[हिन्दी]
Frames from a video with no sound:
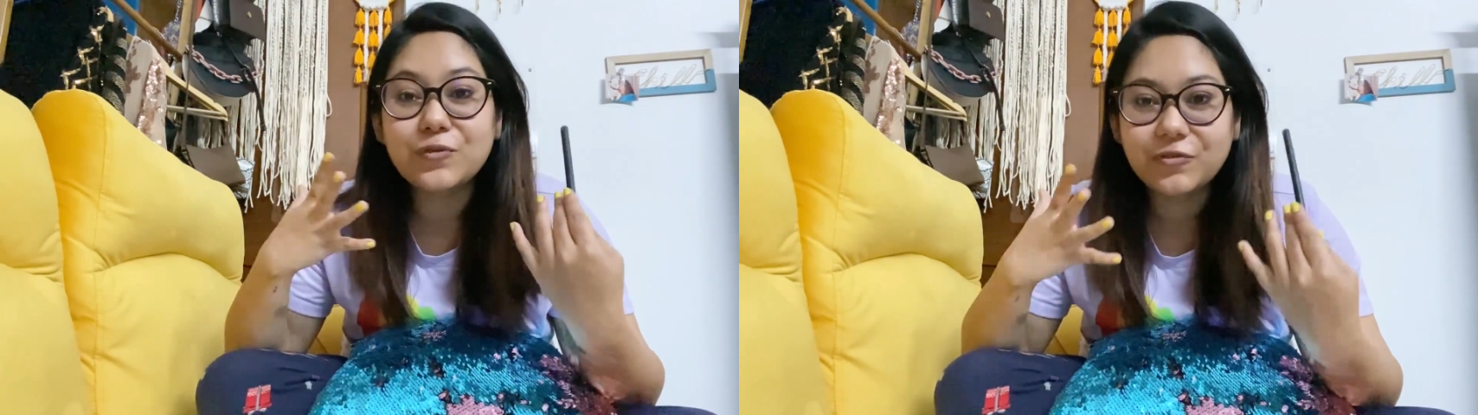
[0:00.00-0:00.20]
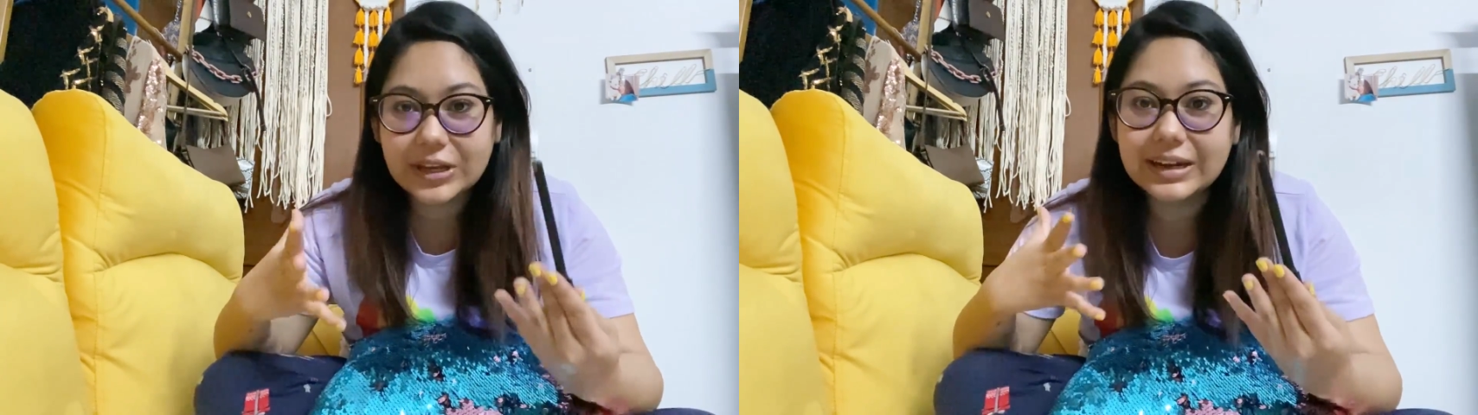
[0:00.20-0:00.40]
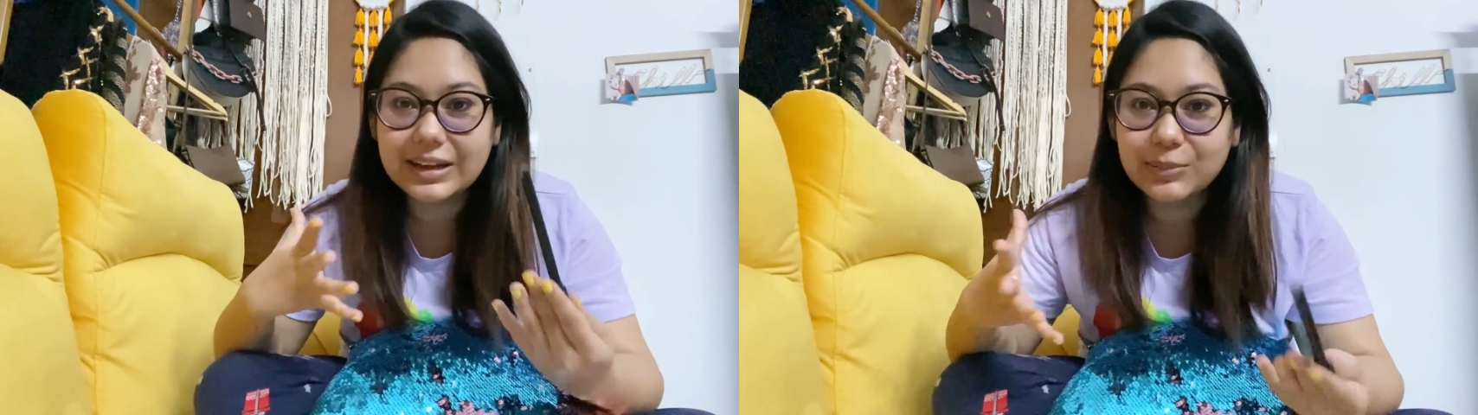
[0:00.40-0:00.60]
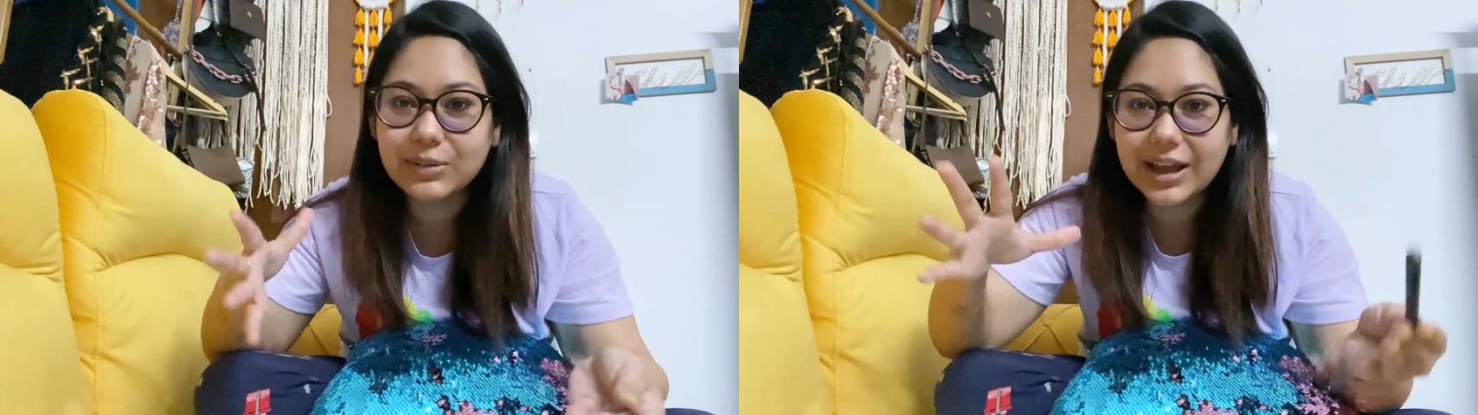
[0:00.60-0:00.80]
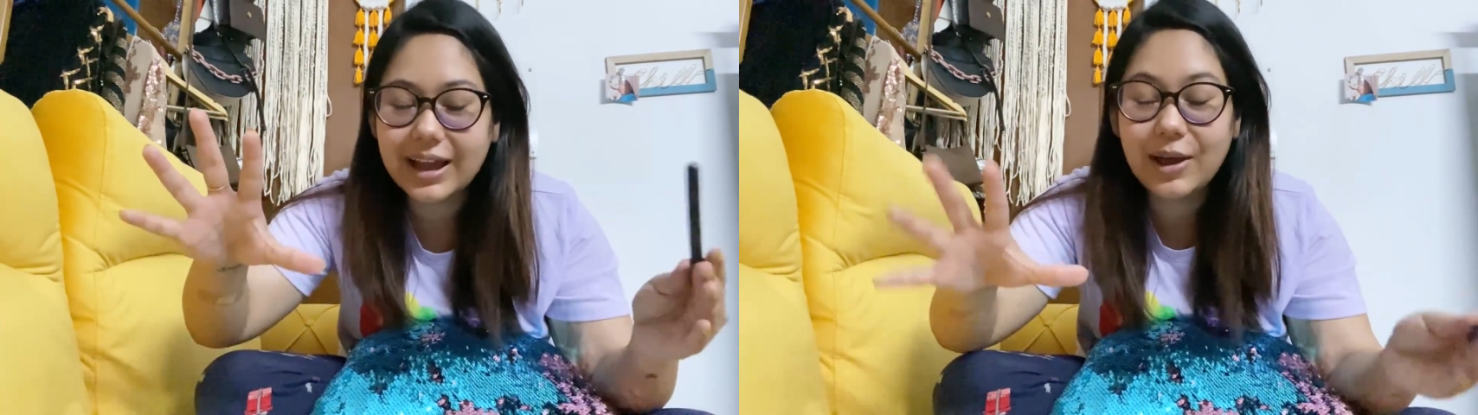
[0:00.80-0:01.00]
टू फील हिम
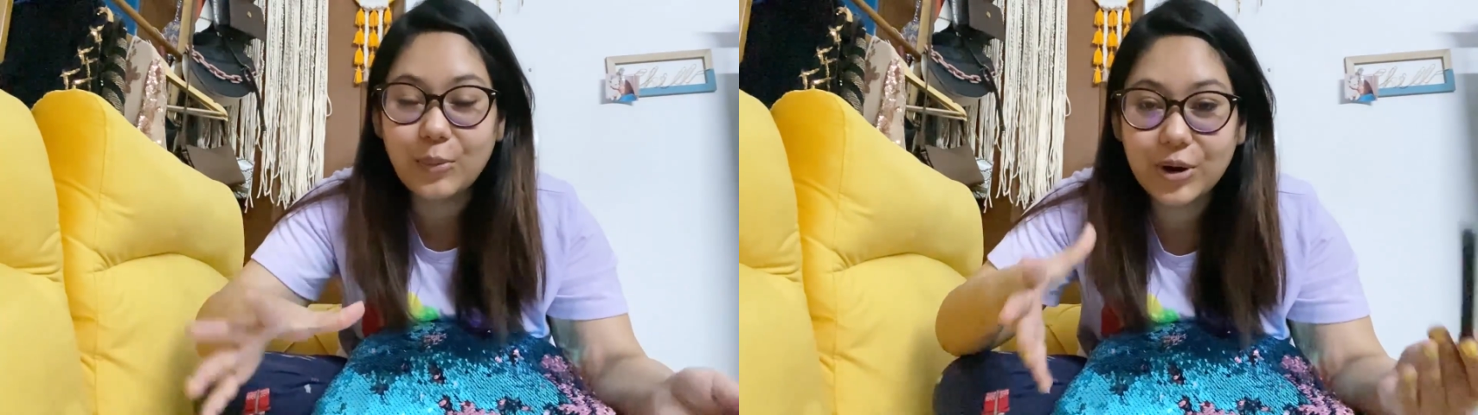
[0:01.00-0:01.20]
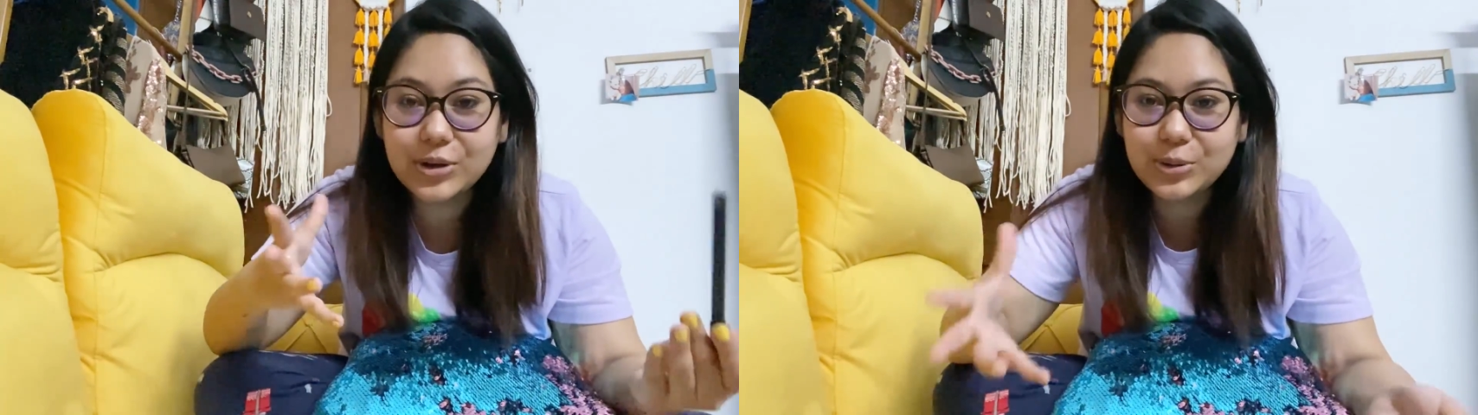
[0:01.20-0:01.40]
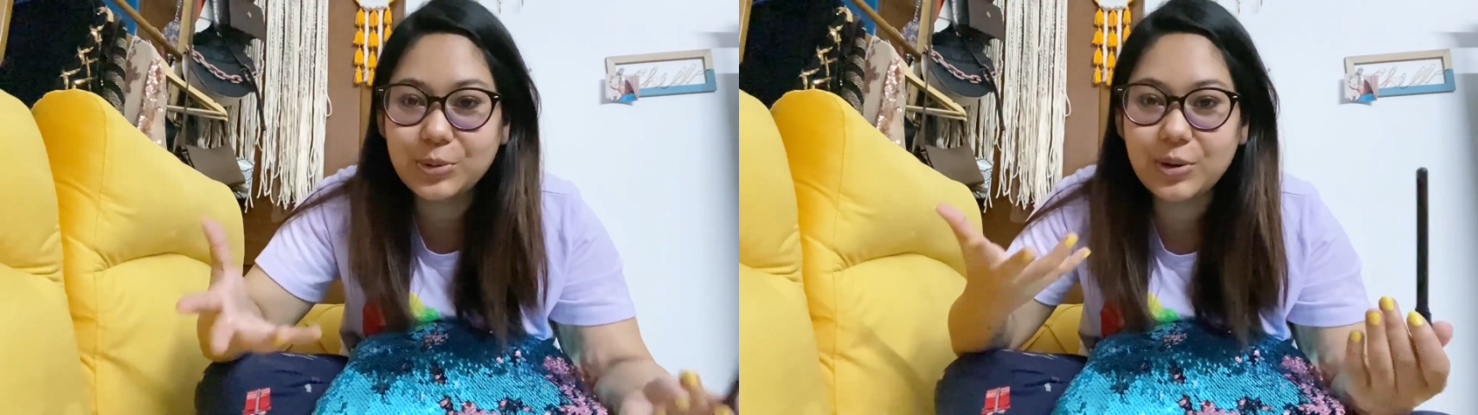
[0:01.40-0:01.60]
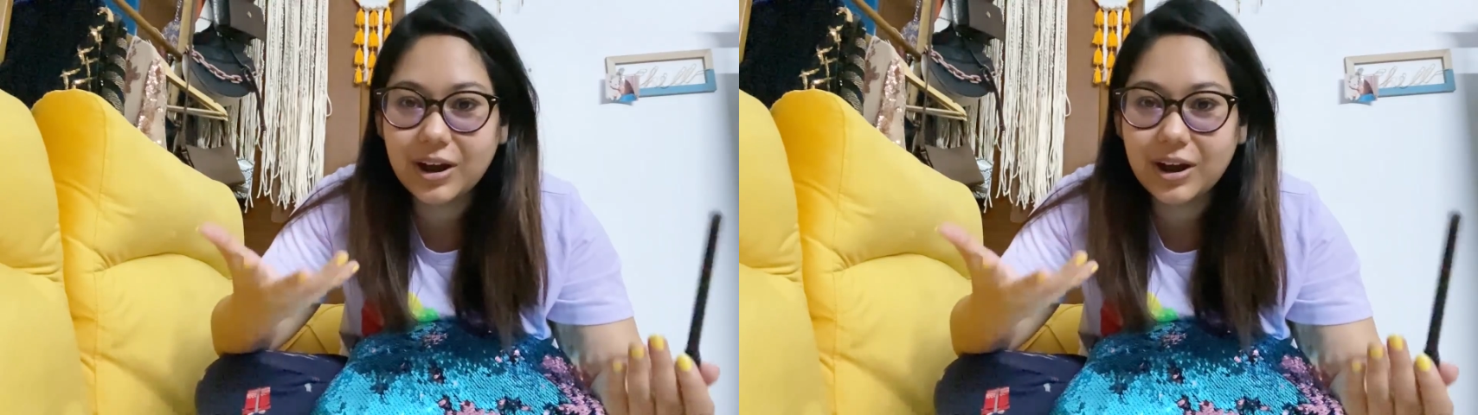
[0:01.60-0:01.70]
लाइक आई वॉन्ट टू